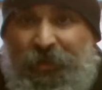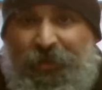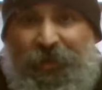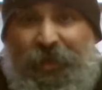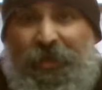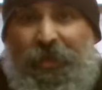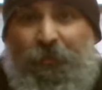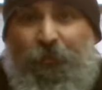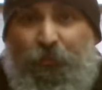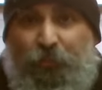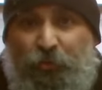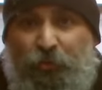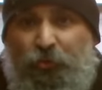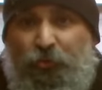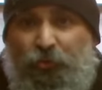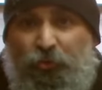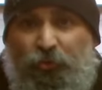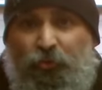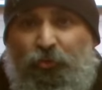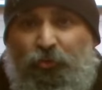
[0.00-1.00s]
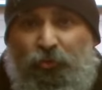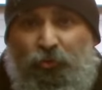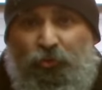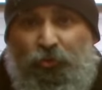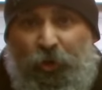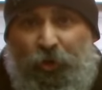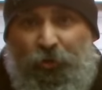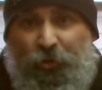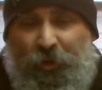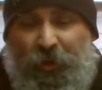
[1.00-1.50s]
Ça n'est plus du tout une
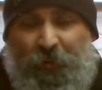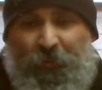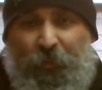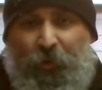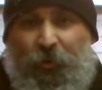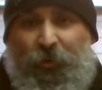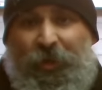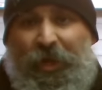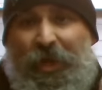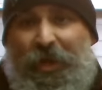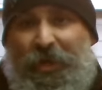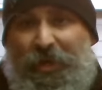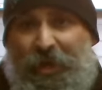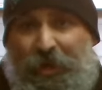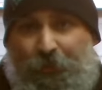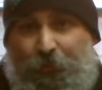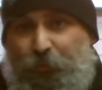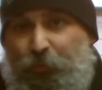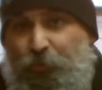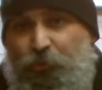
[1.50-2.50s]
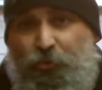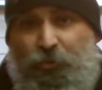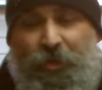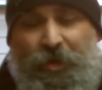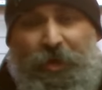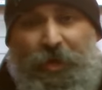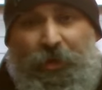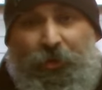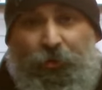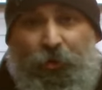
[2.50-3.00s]
toile de capote, elle n'est plus
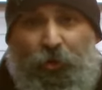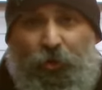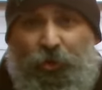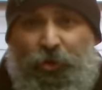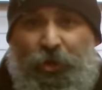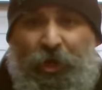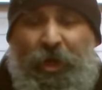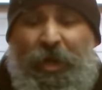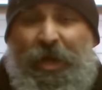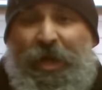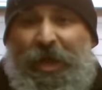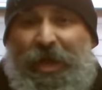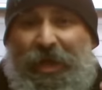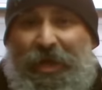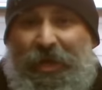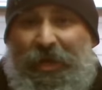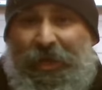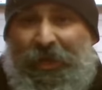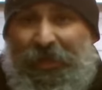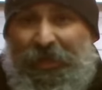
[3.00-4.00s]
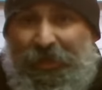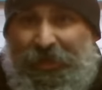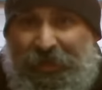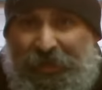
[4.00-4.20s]
étanche, elle est